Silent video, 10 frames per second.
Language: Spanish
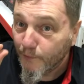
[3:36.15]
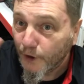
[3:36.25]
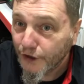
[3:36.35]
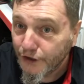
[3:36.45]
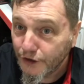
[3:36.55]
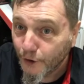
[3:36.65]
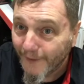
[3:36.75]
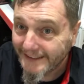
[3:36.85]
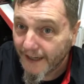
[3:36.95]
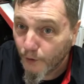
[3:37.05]
un poquitito
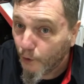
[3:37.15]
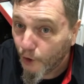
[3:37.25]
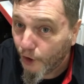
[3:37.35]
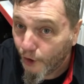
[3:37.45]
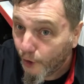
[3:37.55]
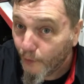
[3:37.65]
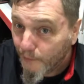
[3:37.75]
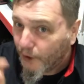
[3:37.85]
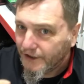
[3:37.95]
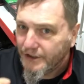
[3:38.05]
más agudo o
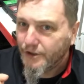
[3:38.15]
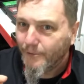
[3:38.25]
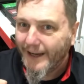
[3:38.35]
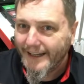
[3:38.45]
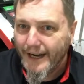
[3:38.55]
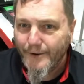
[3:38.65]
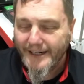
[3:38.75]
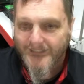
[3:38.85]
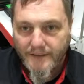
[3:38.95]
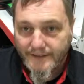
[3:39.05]
un poquitito más grave,